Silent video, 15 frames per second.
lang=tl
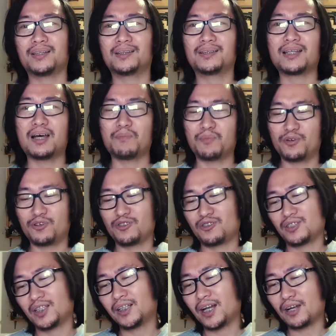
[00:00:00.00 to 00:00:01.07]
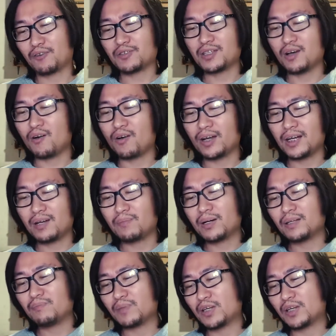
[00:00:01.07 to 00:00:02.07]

Tapos, tinry ko siya. Okay naman.